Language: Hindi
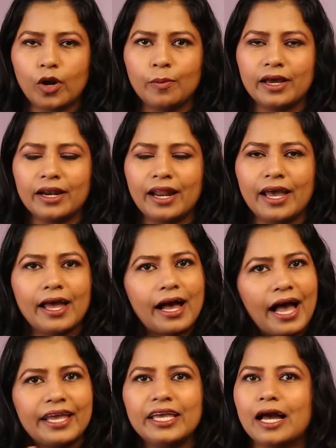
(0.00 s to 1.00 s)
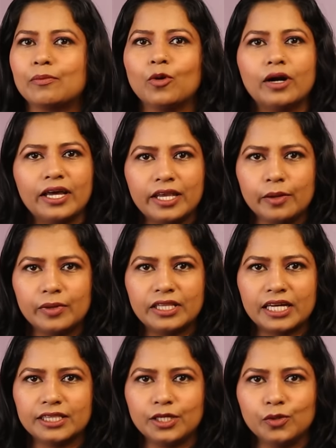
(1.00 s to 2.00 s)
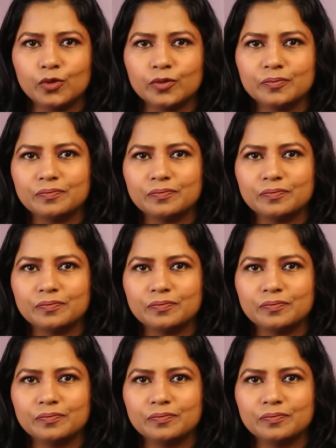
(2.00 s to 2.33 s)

ड्रॉप करना है आइए आपको करके बताती हूँ